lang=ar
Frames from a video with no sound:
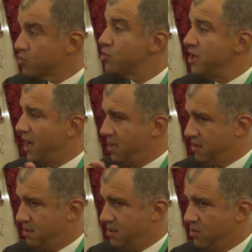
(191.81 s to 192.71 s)
كلها
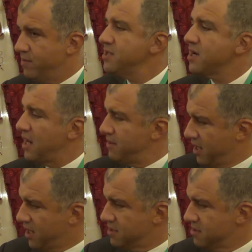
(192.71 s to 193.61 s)
وبعدين نتكلم
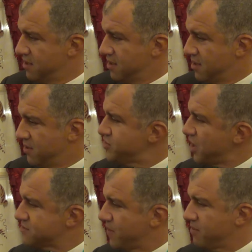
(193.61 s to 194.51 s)
على هنا مفيش
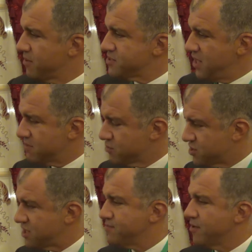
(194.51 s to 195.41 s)
حاجه اسمها مصلحه
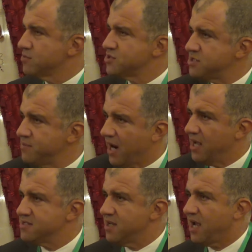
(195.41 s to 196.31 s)
مستثمر مستثمر
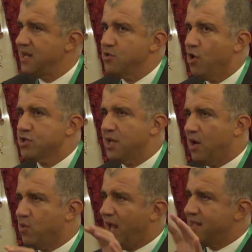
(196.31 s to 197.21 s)
عايز ايه خلينا نحط
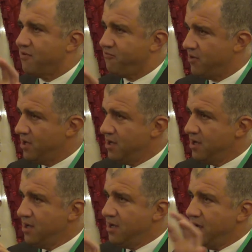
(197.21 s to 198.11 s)
الاول هدف
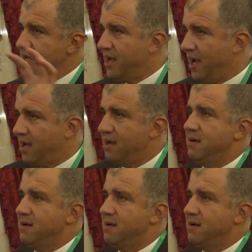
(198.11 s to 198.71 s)
هي